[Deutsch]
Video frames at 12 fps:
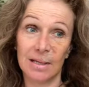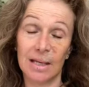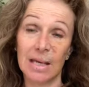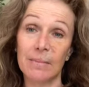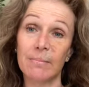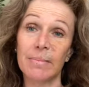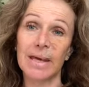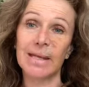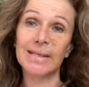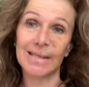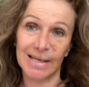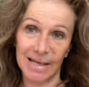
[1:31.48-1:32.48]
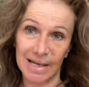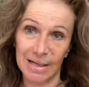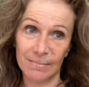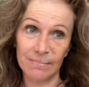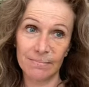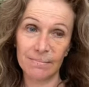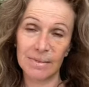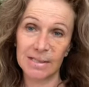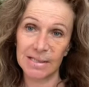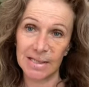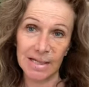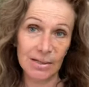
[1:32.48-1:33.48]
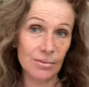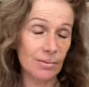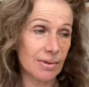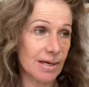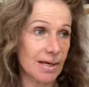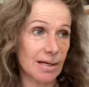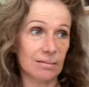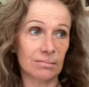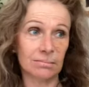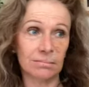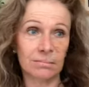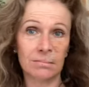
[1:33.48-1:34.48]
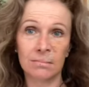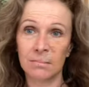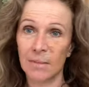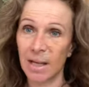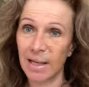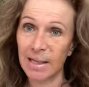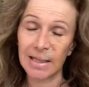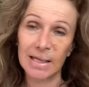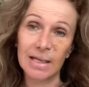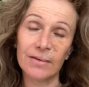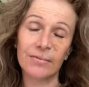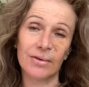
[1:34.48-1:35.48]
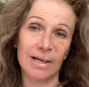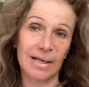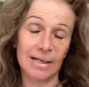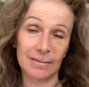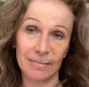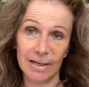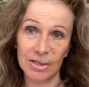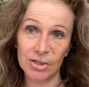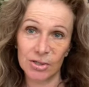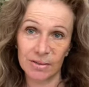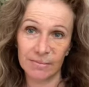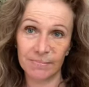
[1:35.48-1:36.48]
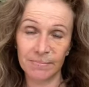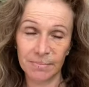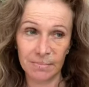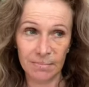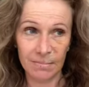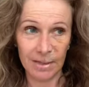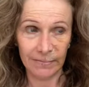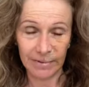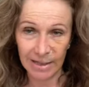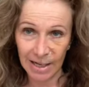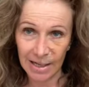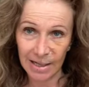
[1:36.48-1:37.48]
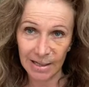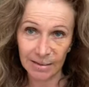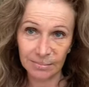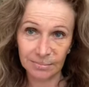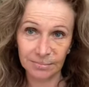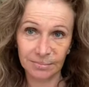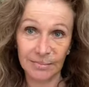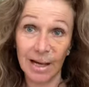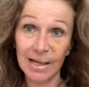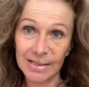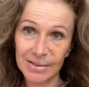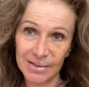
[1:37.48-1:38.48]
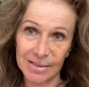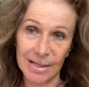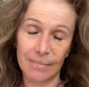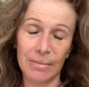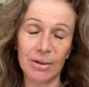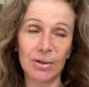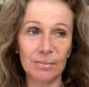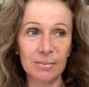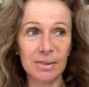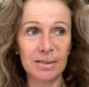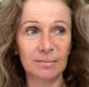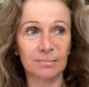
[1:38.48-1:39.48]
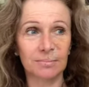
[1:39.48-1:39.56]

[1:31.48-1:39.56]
Gebete haben, Segnungen, Energien von anderen Menschen, wenn alle, alles zusammenkommt.